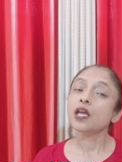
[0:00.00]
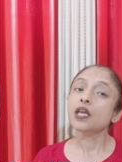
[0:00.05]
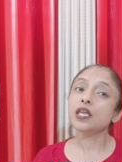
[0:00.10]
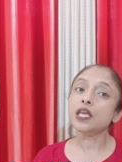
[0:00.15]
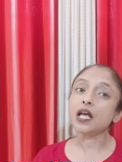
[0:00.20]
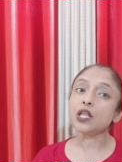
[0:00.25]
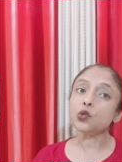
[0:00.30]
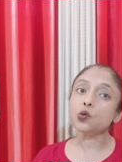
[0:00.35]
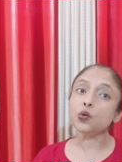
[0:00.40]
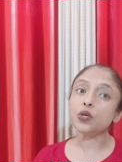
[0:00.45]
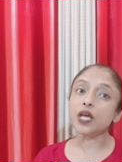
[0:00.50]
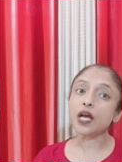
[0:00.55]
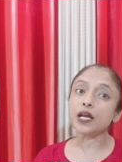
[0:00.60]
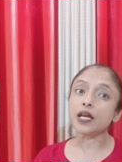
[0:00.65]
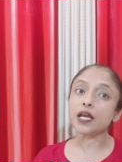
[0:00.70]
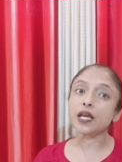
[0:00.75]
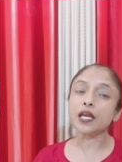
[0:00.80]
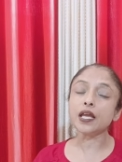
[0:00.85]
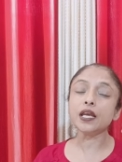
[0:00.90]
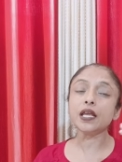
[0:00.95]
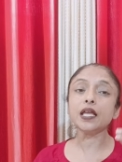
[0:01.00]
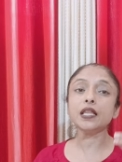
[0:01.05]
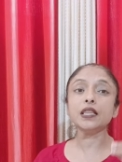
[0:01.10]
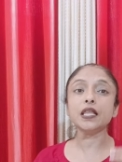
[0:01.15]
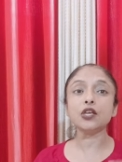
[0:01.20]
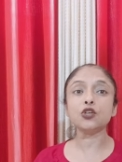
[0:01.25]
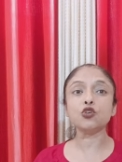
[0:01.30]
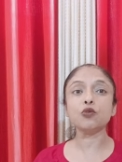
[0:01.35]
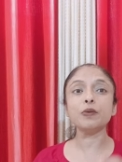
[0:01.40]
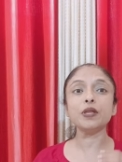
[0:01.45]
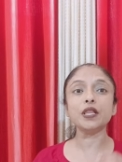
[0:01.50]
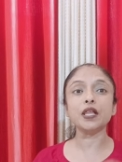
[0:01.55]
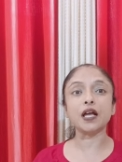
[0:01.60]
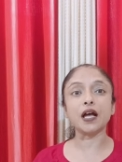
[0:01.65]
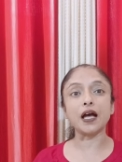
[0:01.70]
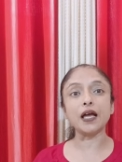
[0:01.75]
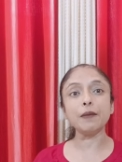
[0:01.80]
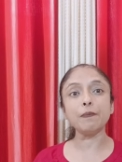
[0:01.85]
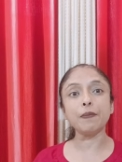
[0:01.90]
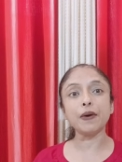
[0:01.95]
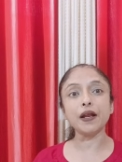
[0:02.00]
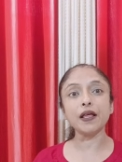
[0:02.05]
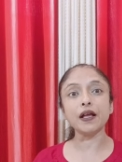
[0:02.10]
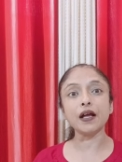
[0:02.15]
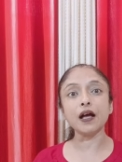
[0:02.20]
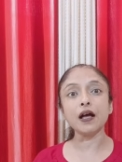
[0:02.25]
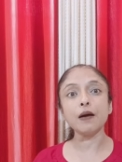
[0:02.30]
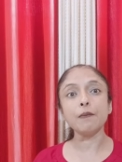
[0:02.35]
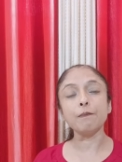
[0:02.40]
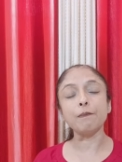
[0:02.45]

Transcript: या दुनिया के किन किन देशों में दिखाई पड़ेगा